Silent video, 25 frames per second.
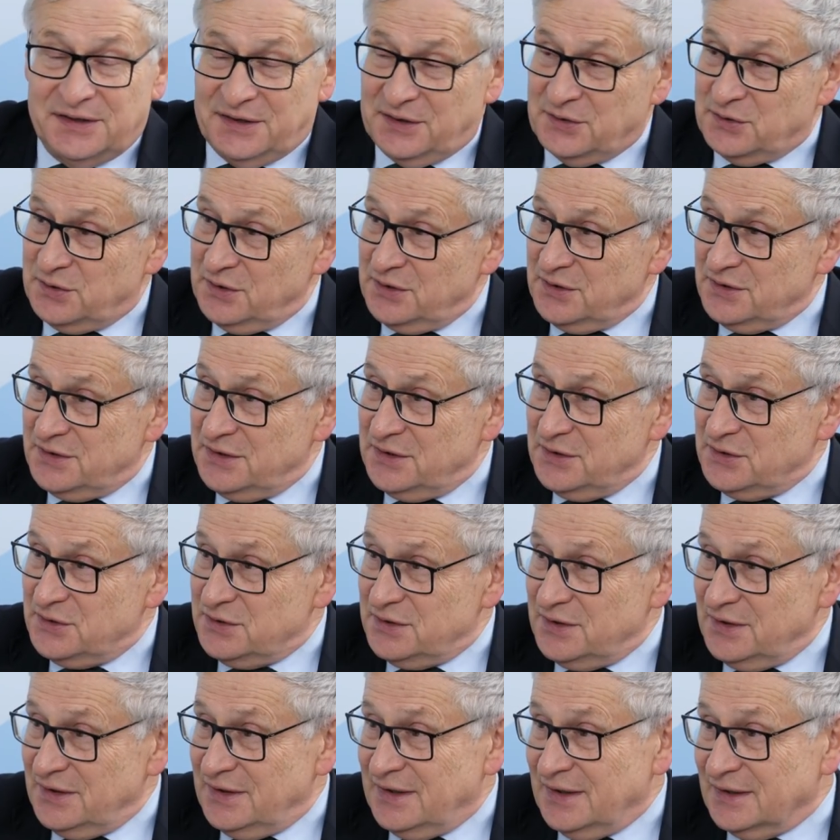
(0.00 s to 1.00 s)
naszych
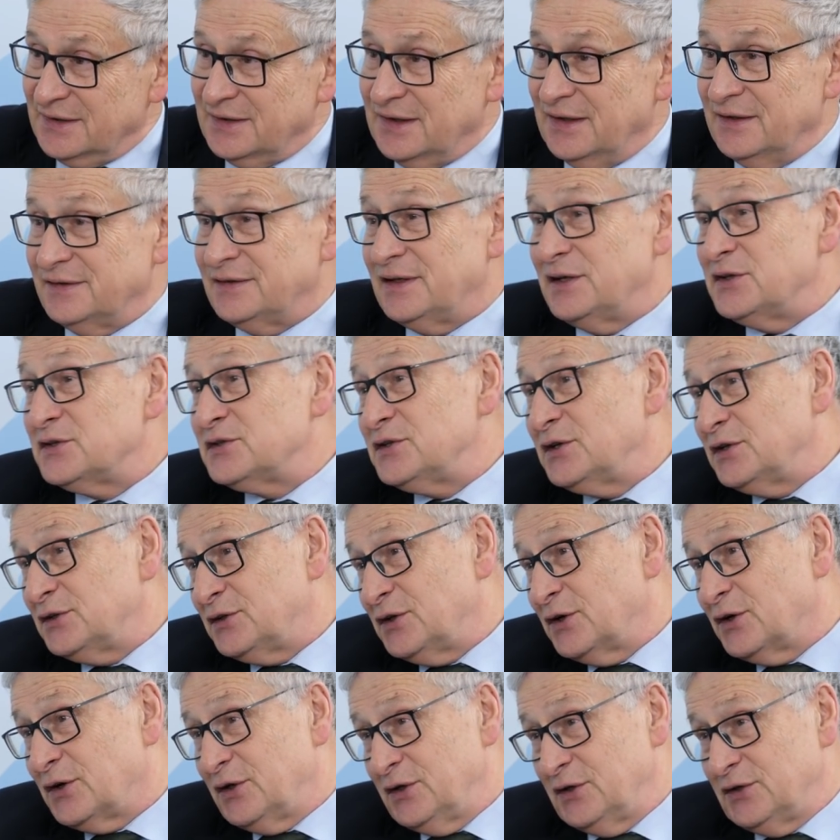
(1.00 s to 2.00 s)
dzieci i tak dalej, zależnie
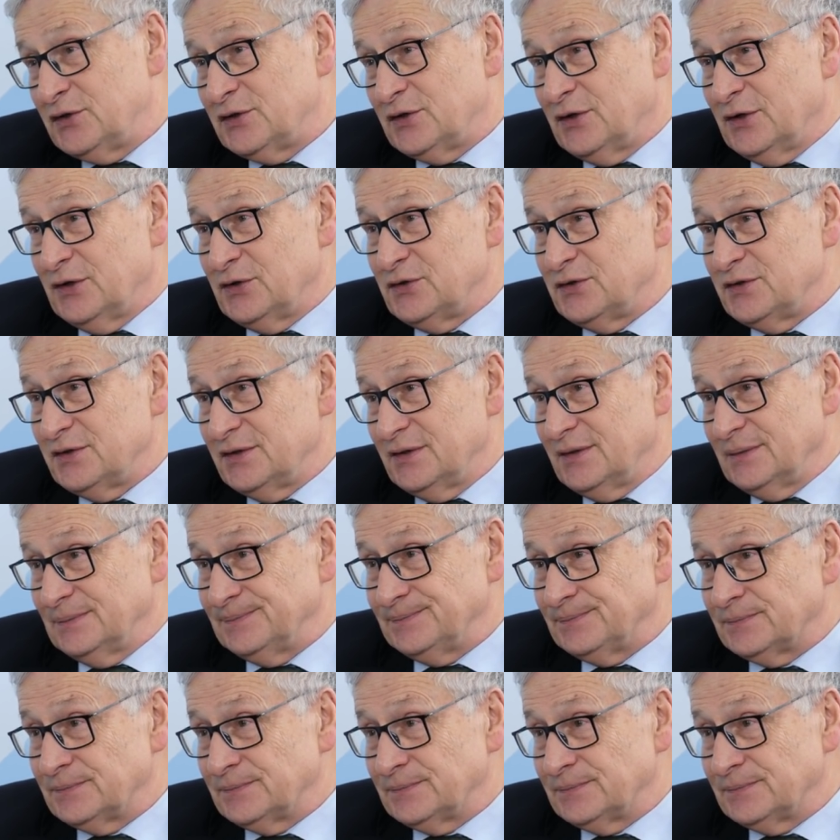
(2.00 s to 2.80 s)
od okoliczności.